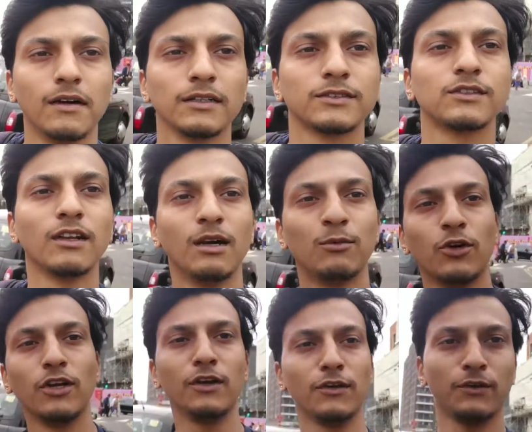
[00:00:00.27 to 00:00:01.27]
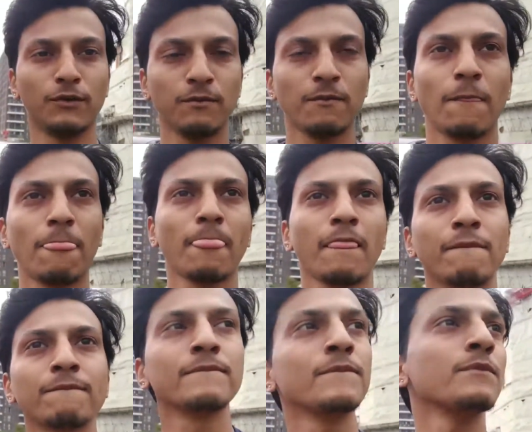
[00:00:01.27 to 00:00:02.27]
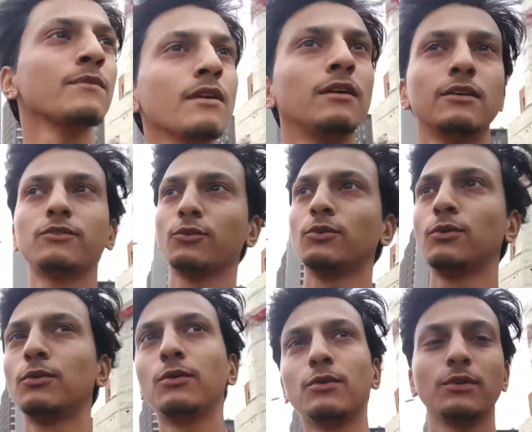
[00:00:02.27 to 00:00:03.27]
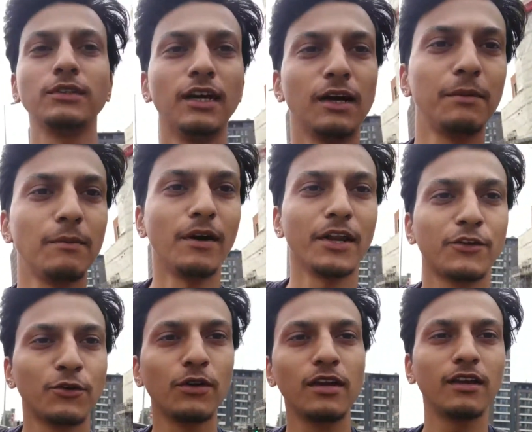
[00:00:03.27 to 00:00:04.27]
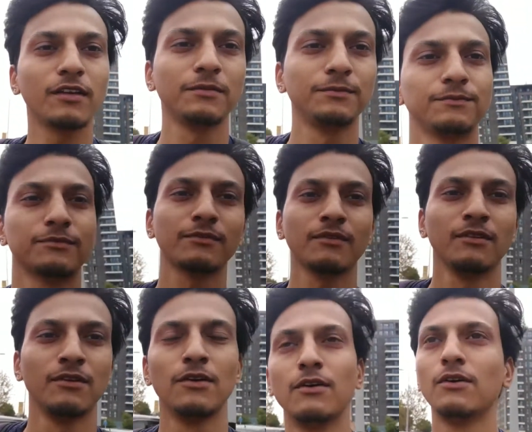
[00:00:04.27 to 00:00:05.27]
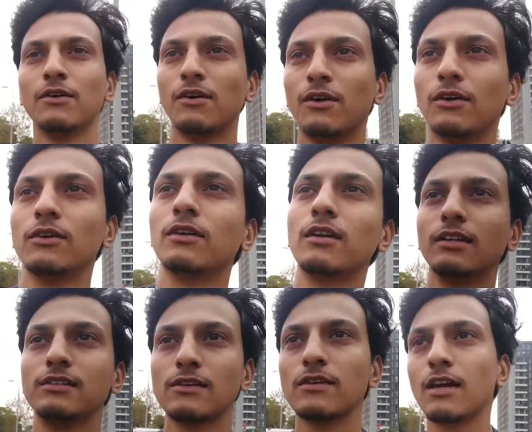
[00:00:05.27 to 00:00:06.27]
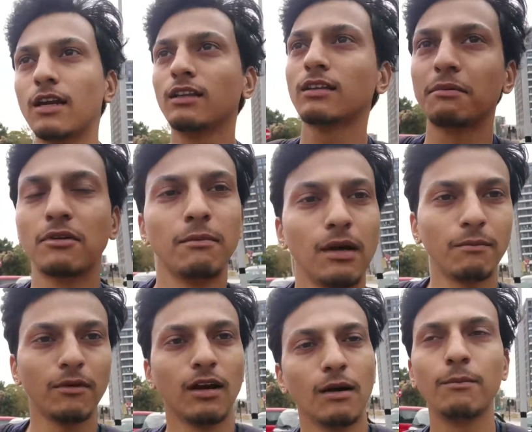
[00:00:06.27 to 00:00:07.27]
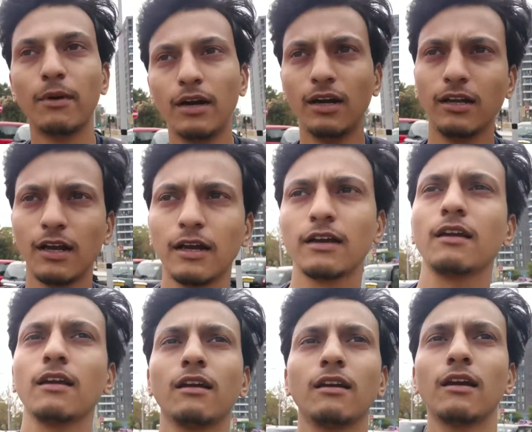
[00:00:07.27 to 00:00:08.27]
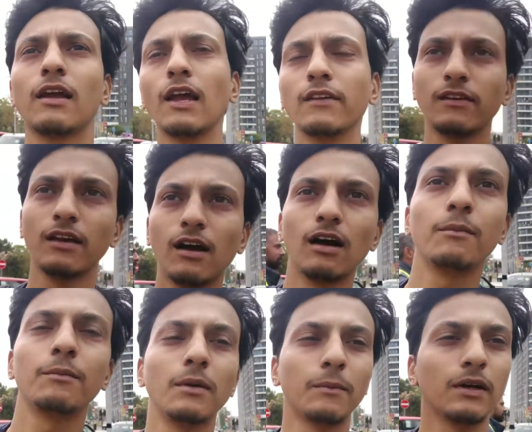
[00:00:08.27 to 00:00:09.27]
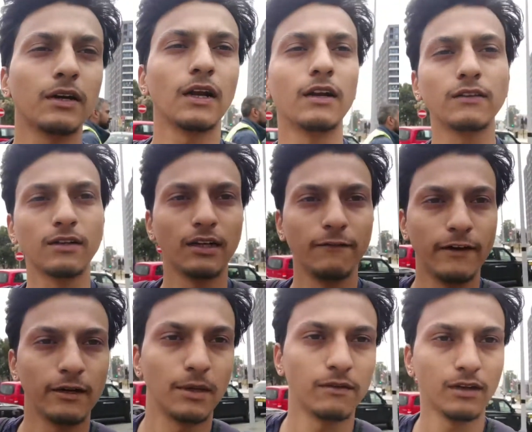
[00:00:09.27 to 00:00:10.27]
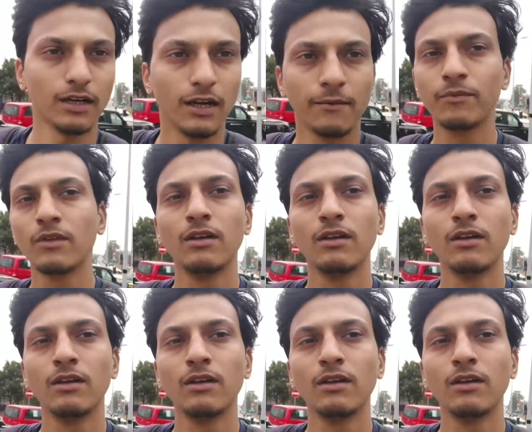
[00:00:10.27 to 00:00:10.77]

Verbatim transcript: असलकुम तो यहाँ पे बारिश हो रही है और जैसा कि डिस्क्रिप्शन में आपने नाम पढ़ लिया है कि कैसे आपने अपना करेक्टर सर्टिफिकेट बनवाना है